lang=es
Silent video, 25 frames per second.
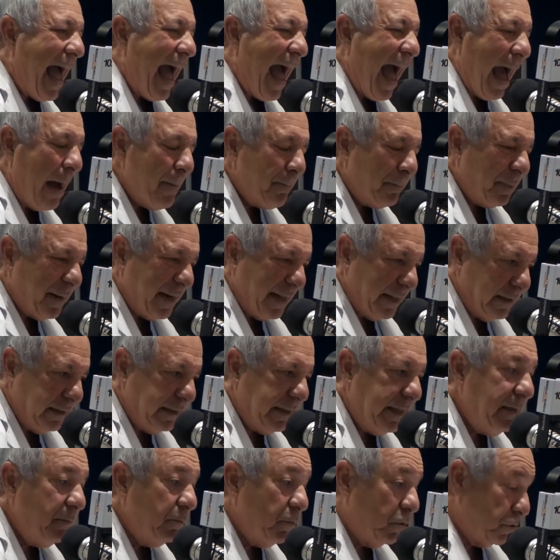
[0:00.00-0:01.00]

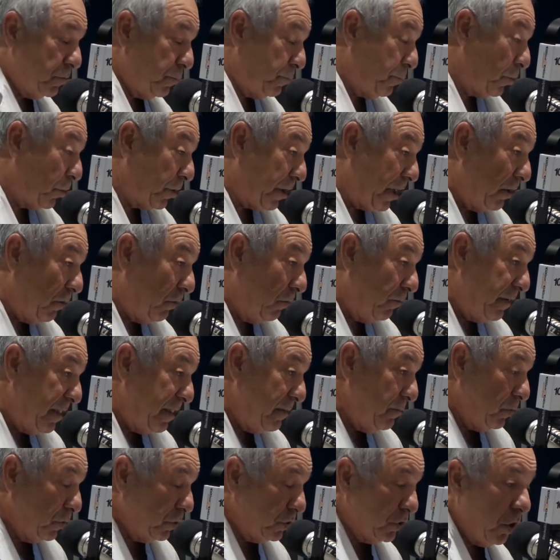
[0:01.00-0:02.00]
aprendimos, porque lo
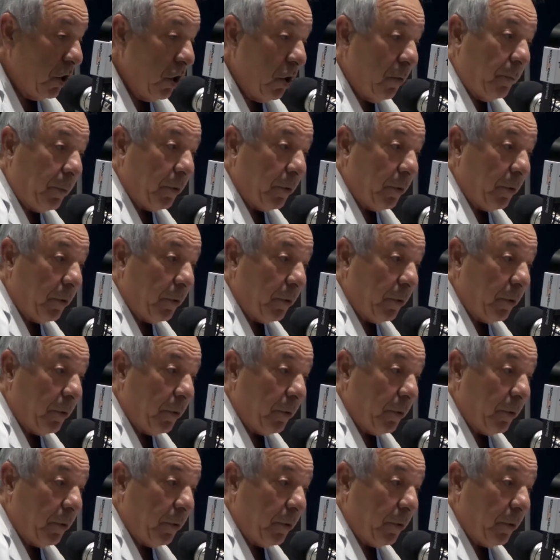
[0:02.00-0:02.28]
vimos,